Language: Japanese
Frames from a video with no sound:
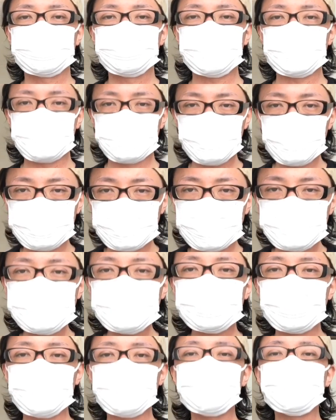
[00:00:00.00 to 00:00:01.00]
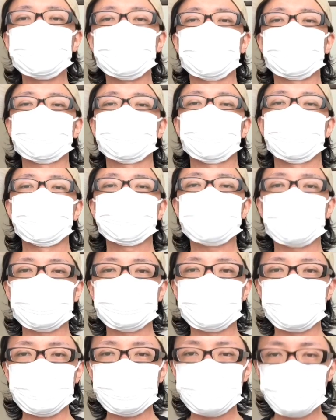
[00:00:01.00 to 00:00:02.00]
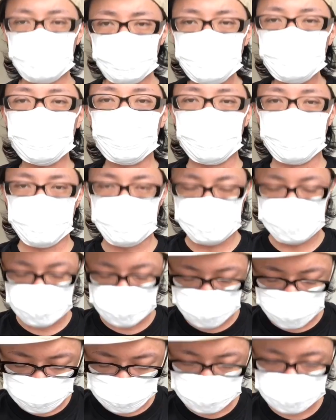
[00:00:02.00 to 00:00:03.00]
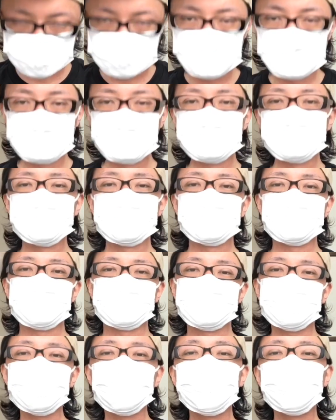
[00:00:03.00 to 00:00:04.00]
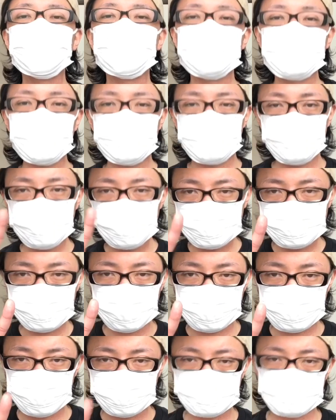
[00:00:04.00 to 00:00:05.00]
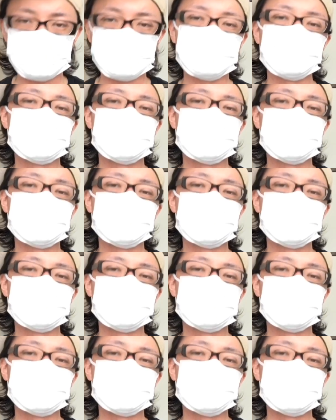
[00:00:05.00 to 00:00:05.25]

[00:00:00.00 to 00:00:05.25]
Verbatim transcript: まあ、今日はなぜデブになってるかっていうのをお話しします。原因はね、3つあります。